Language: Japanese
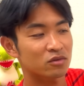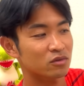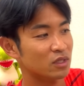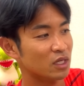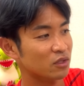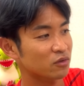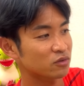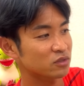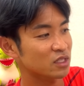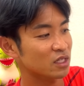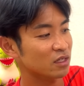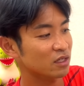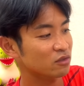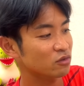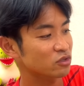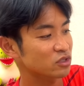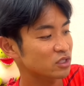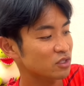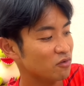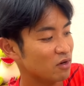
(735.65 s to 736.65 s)
あの、戦略
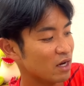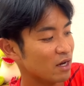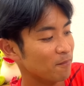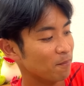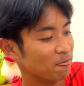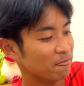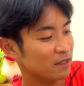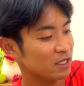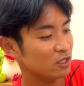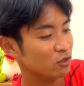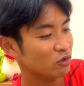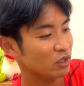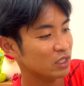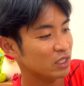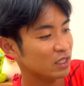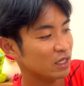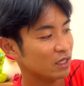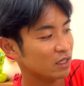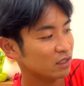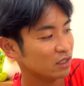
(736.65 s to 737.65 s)
としてはいいとは
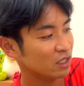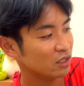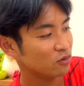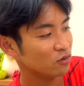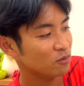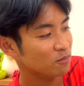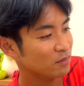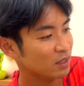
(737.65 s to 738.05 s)
言えないかなと。